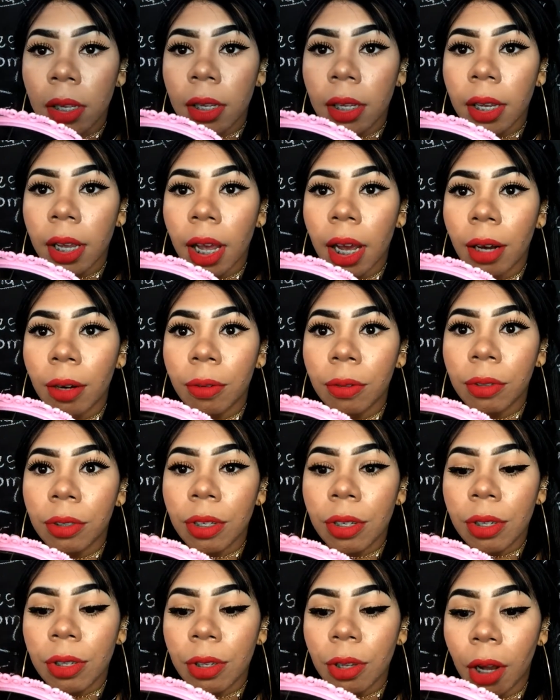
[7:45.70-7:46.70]
que é
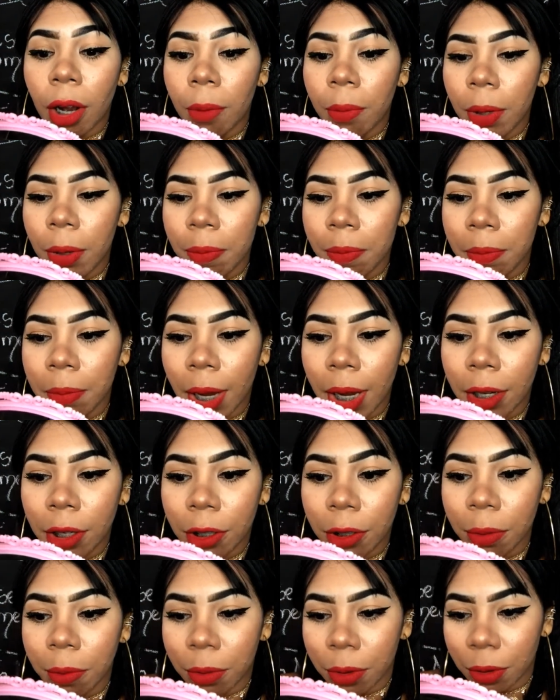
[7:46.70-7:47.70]
onde some
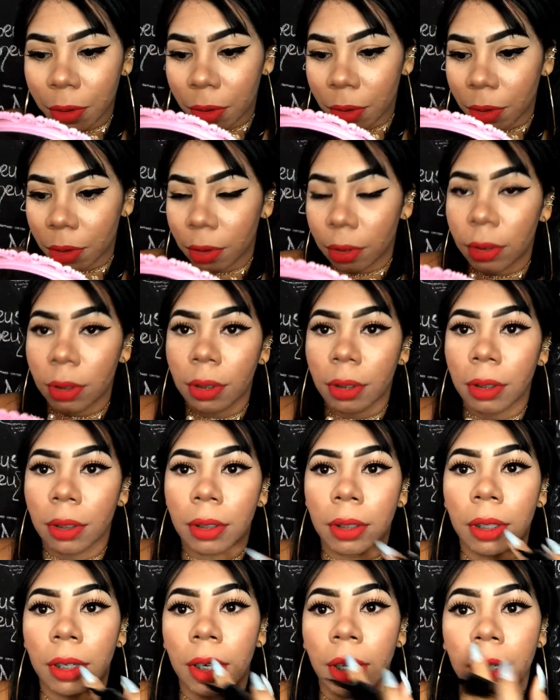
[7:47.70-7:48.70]
mesmo.
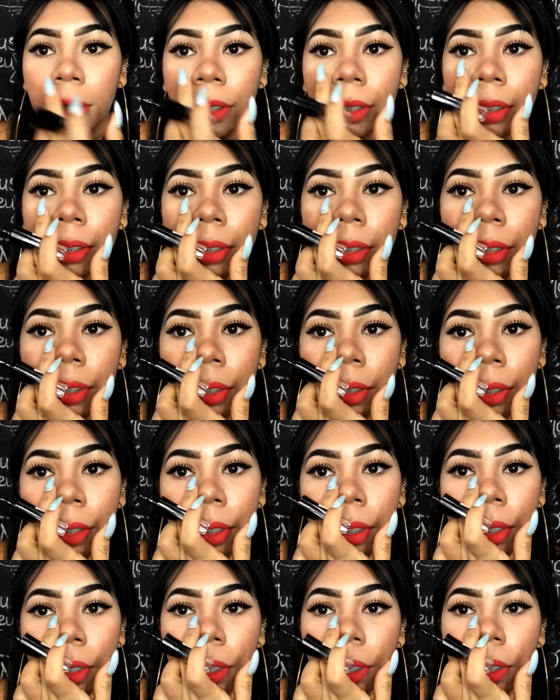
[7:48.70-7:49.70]
Ó.
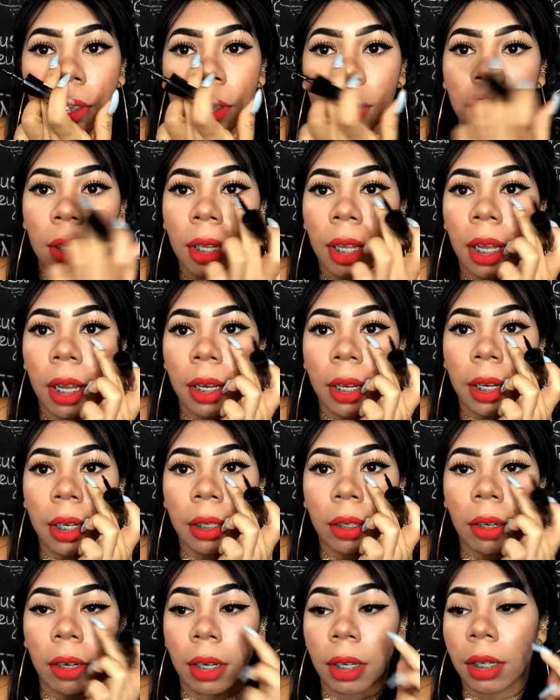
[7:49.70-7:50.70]

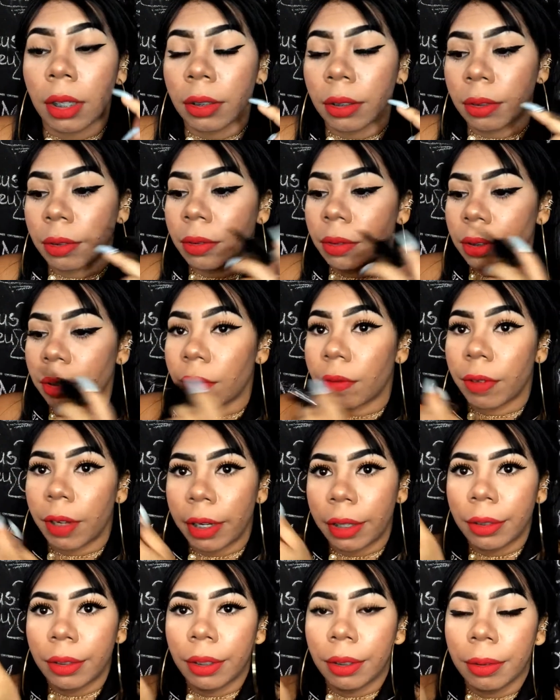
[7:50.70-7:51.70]
Agora, tá
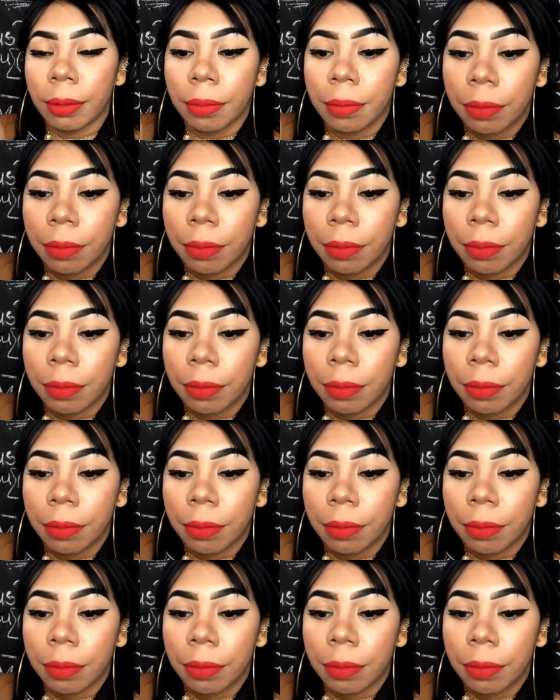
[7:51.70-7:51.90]
vendo?